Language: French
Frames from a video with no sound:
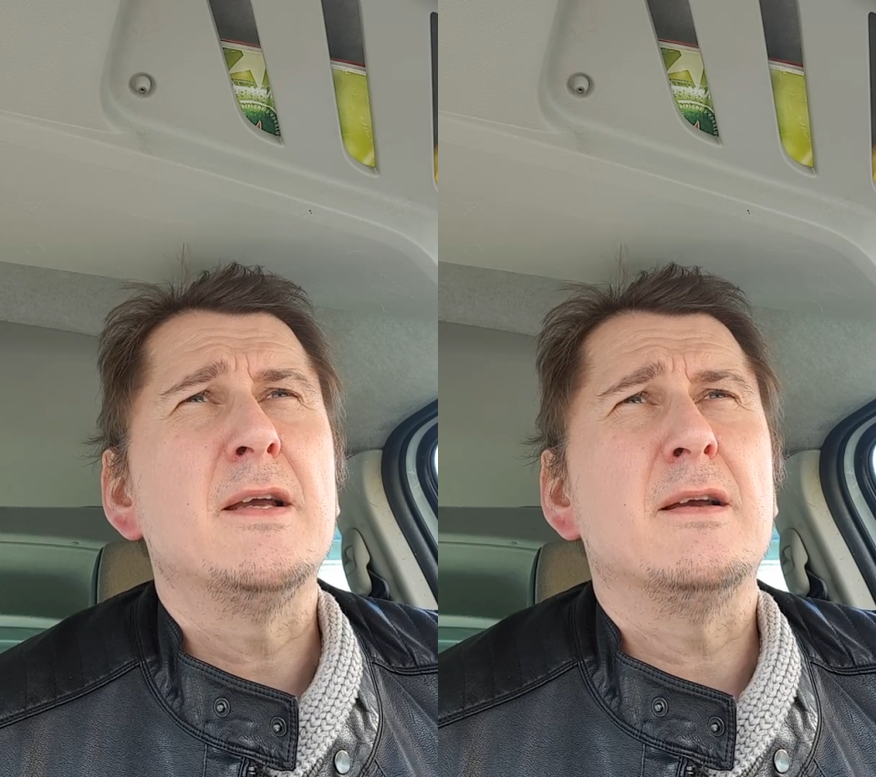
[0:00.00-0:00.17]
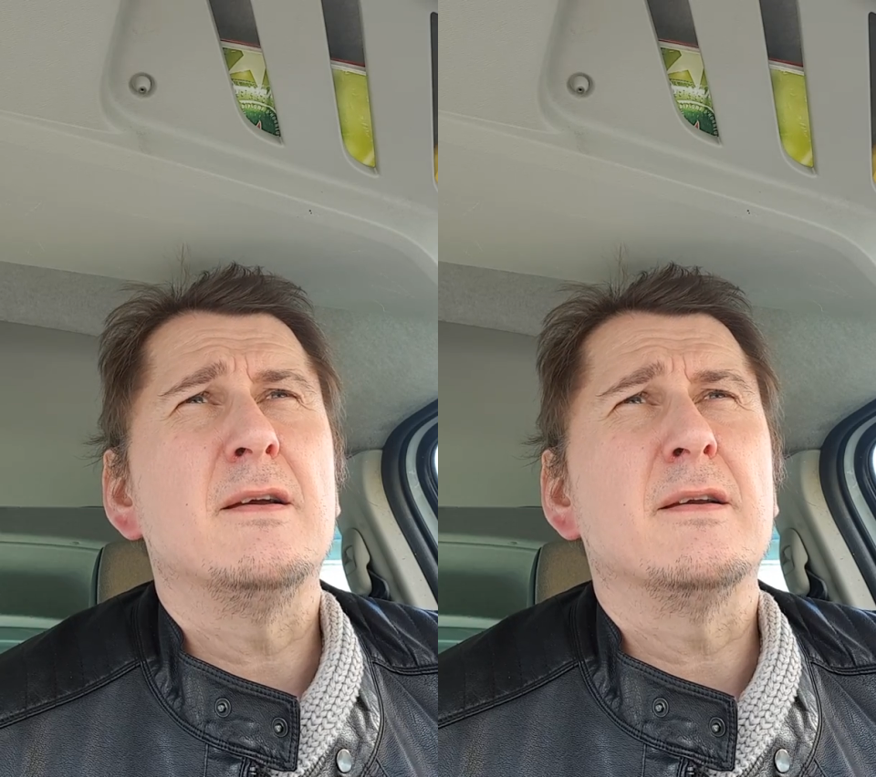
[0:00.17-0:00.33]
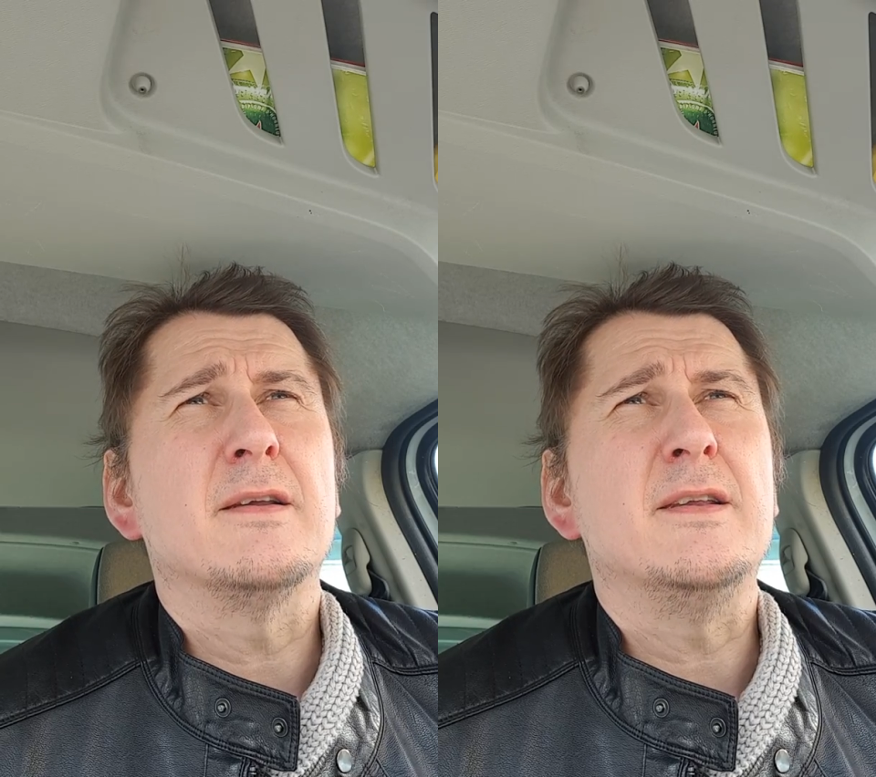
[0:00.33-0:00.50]

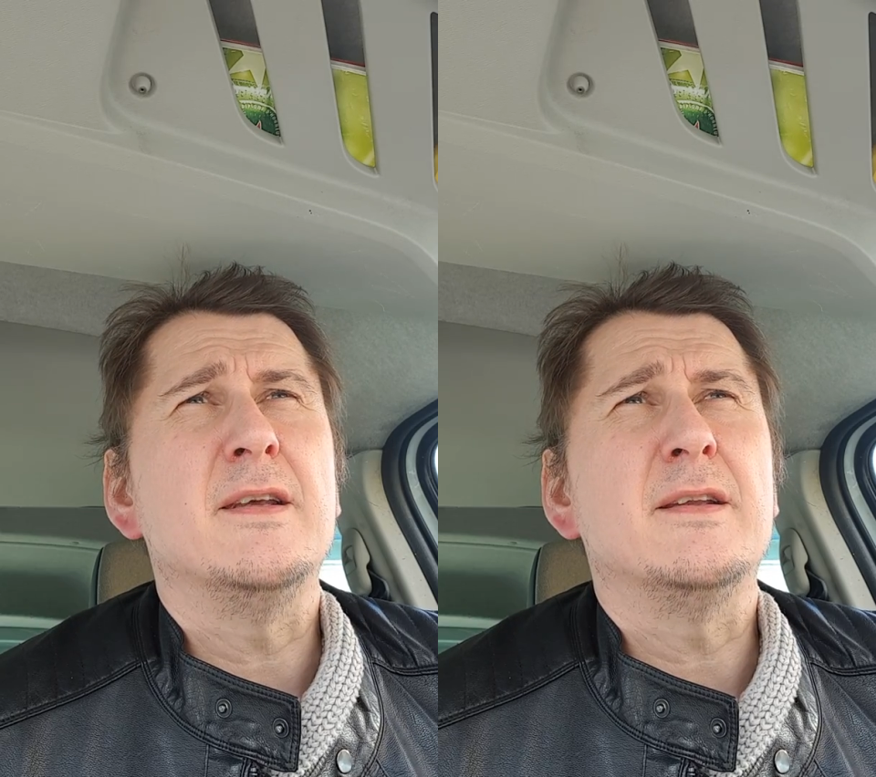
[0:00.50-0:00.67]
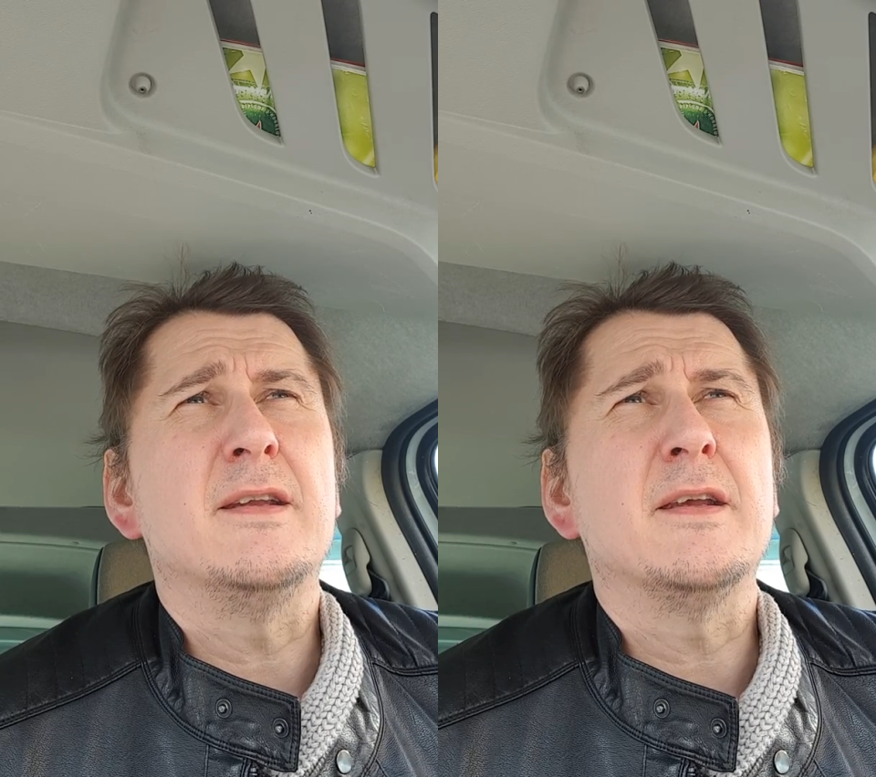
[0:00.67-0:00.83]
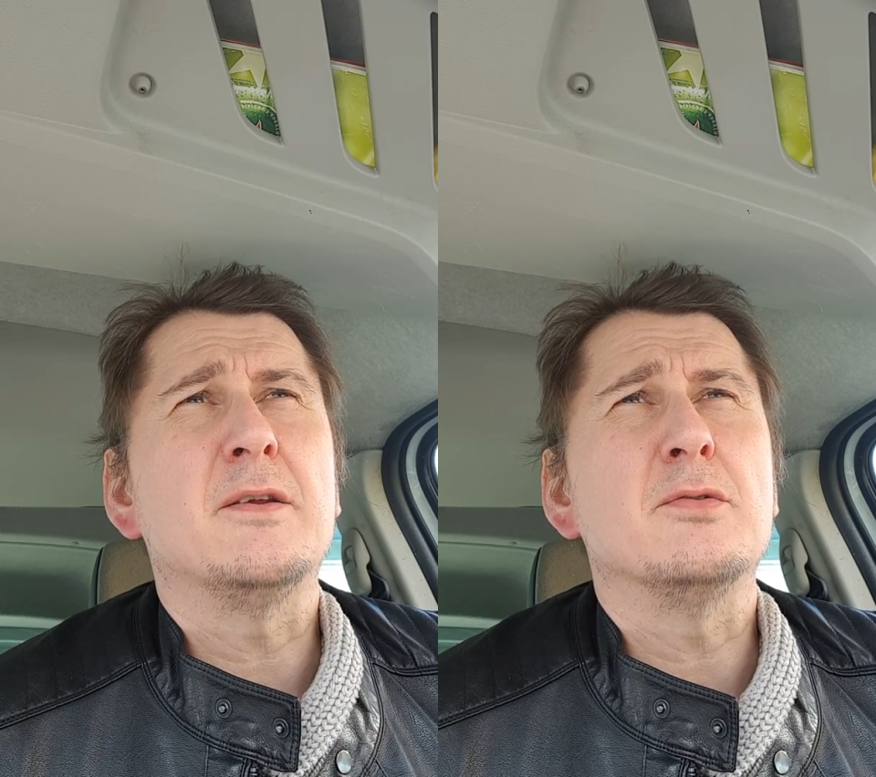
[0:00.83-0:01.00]
euh, qui
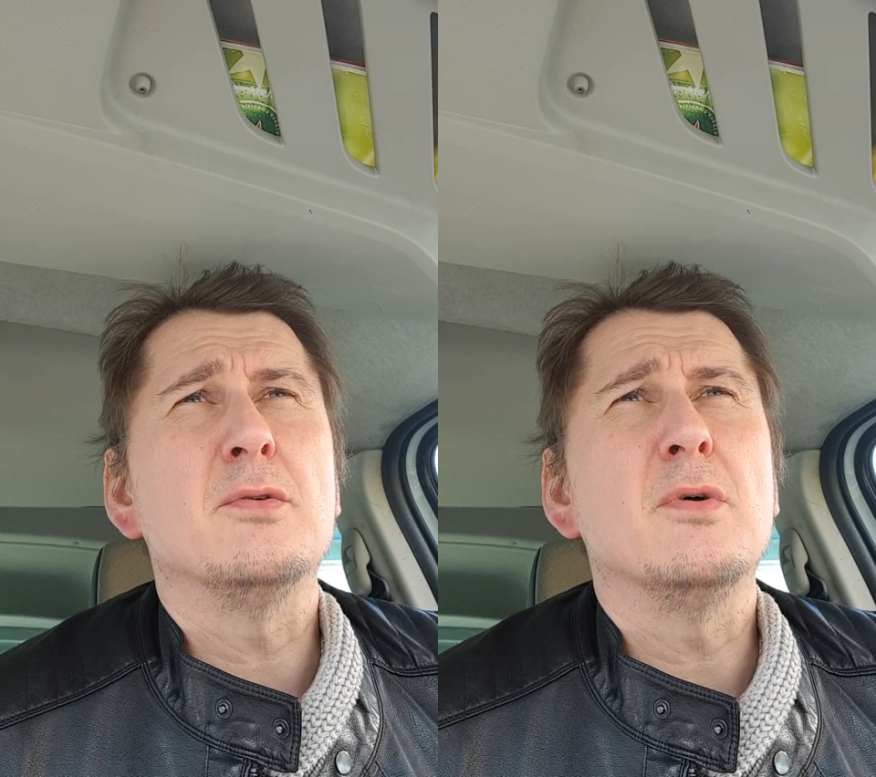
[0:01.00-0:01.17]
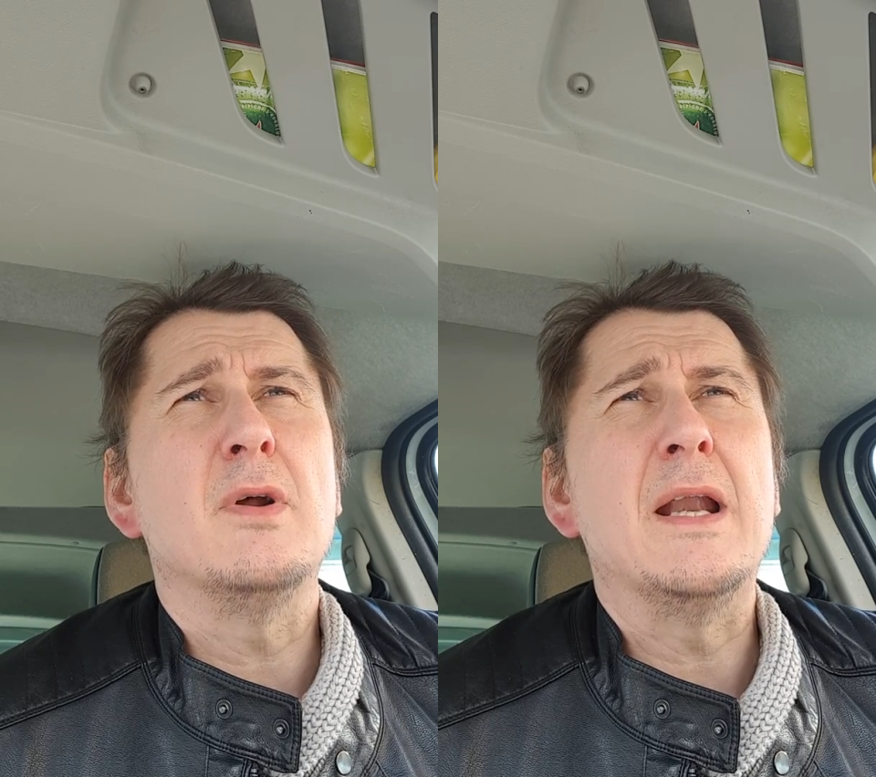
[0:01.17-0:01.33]
était que